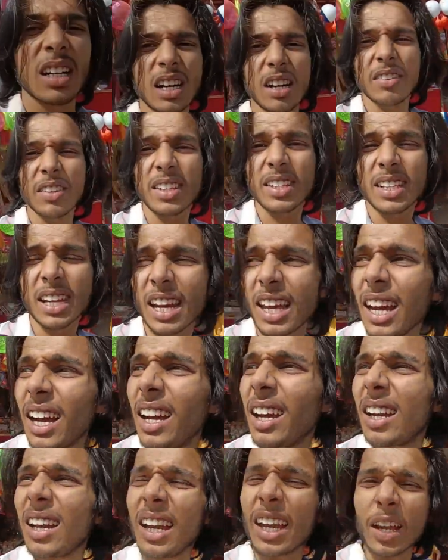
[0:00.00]
काफ़ी अच्छा लगा
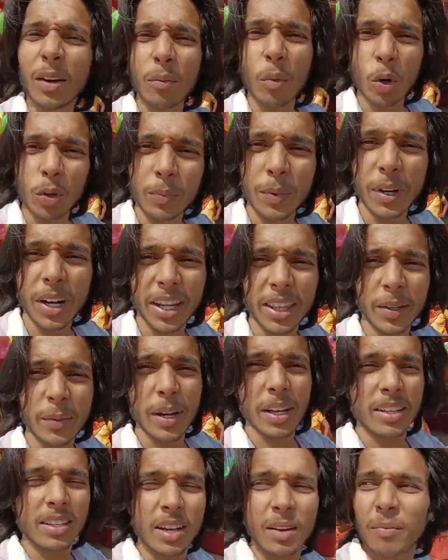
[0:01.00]
लेकिन बहुत भीड़ थी
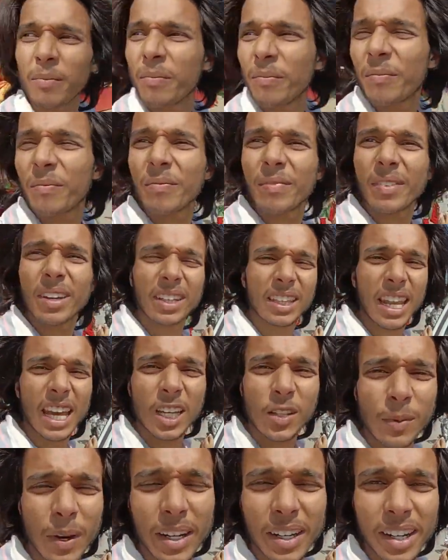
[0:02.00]
भाई साहब इतना
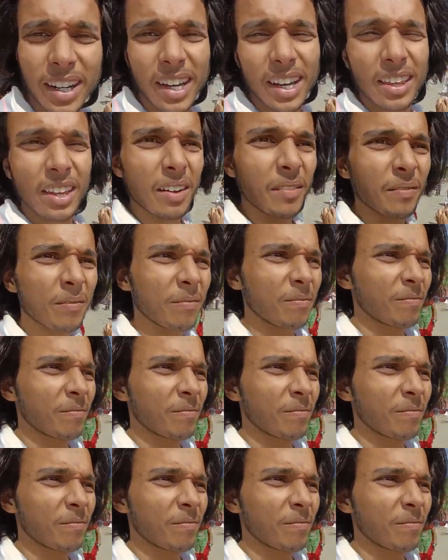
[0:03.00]
एक्सपेक्ट नहीं किया था